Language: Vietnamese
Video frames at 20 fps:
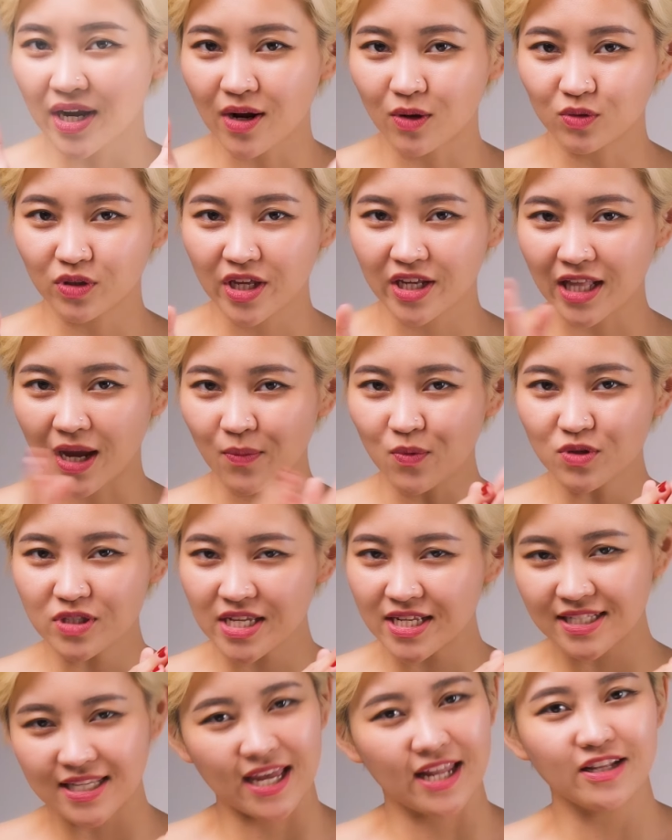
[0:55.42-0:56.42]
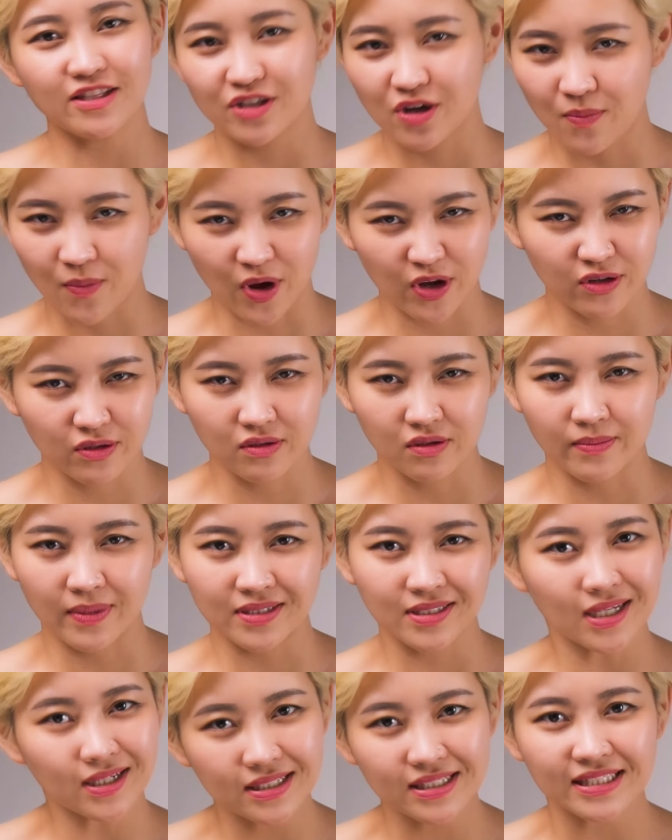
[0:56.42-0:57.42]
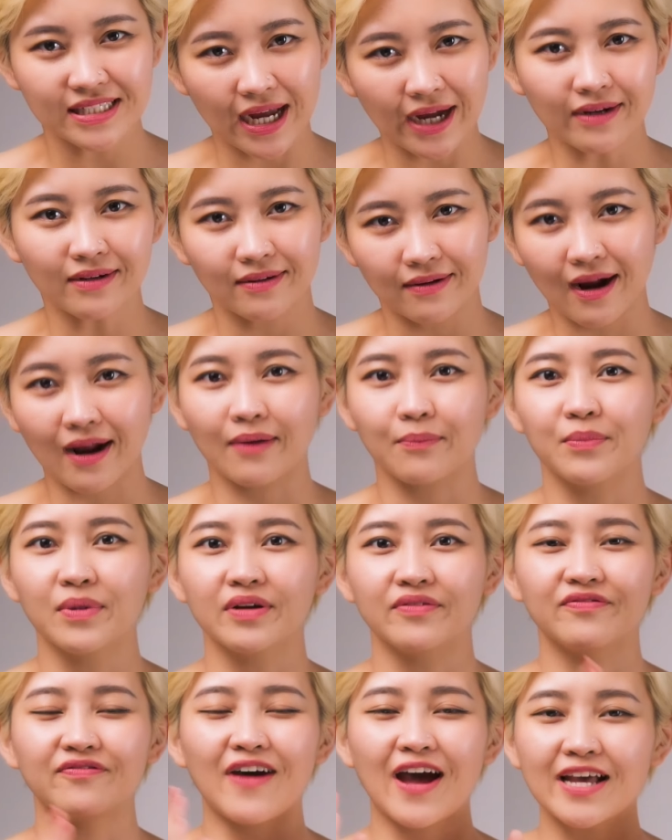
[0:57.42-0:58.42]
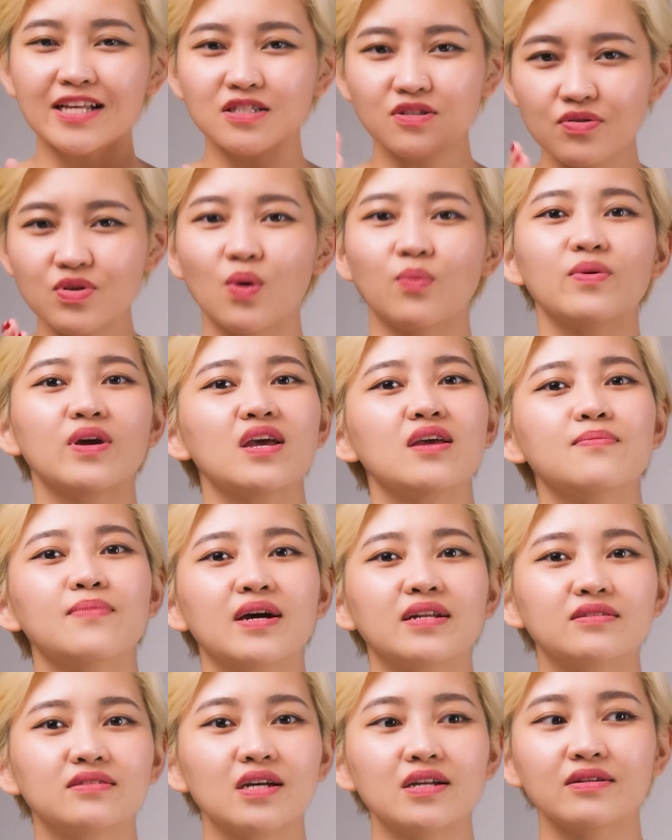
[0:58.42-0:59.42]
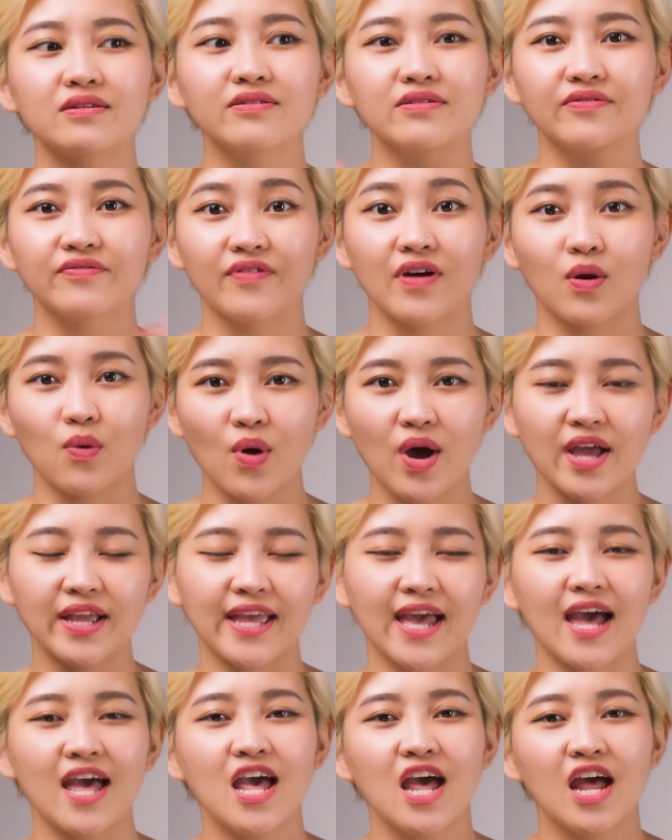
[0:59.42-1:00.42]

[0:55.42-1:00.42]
hoa đầu tiên thảo muốn chia sẻ đến cho mọi người mà chắc chắn rằng mình phải sử dụng khi mà trên đường về quê nha